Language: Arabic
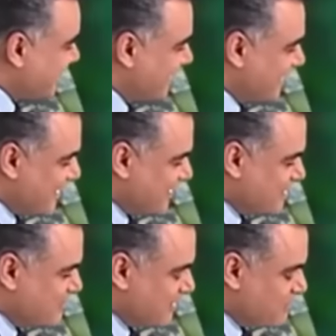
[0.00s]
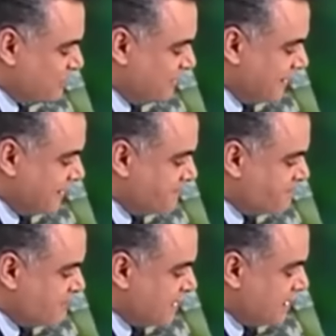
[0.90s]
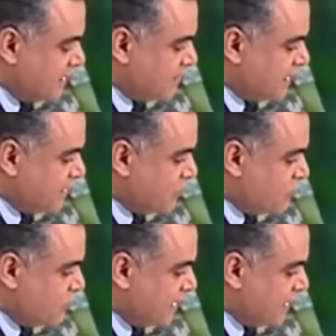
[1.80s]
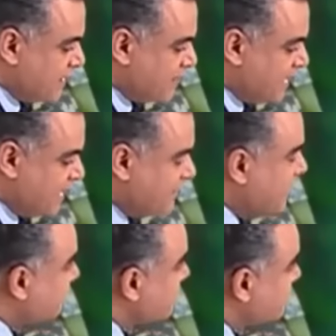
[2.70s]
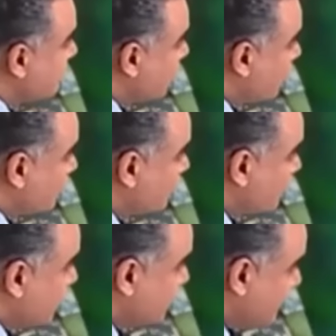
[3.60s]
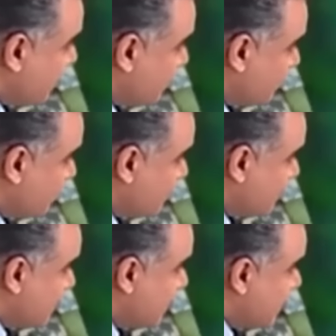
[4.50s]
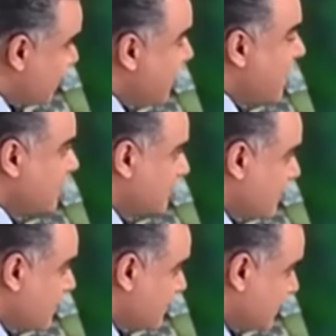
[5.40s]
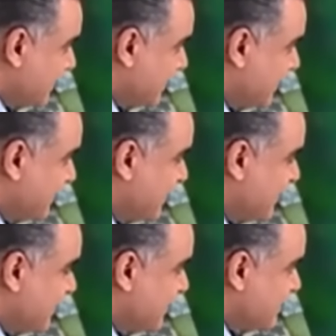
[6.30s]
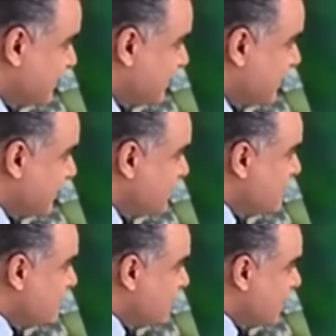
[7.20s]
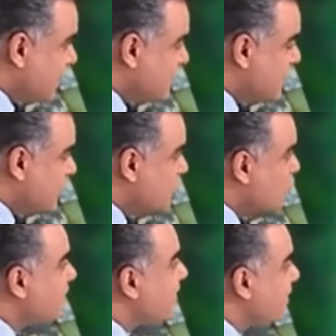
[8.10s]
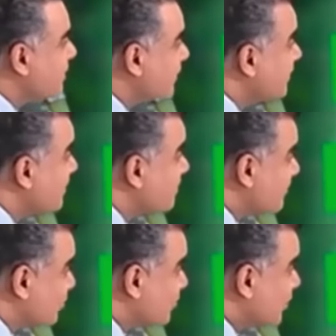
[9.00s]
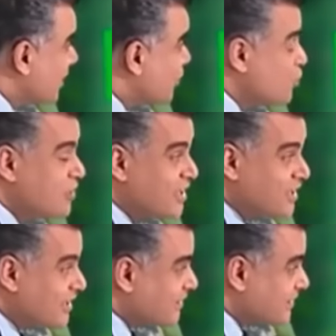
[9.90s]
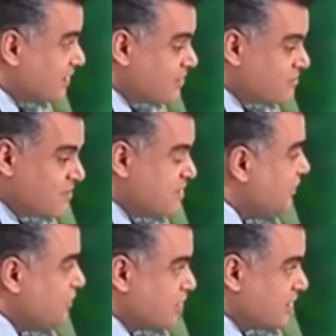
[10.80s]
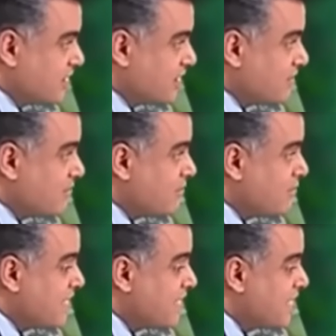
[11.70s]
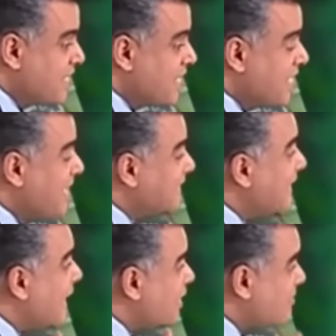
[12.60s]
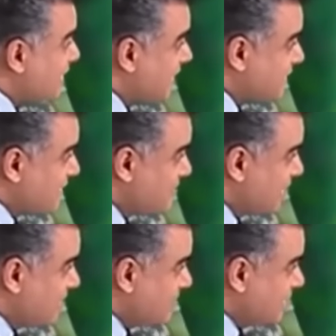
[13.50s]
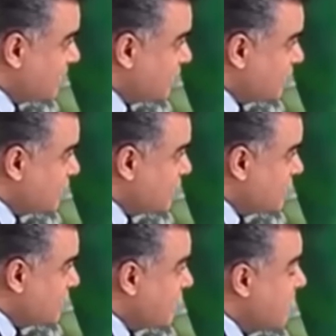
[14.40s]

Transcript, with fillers: إلى النصف الممتلئ البعض يقول أن ما حدث في 7 أكتوبر أعطى ذريعة للاحتلال الإسرائيلي بأن يفرغ القضية من مضمونها ينهي القضية ببساطة شديدة بقتل أكبر عدد من المدنيين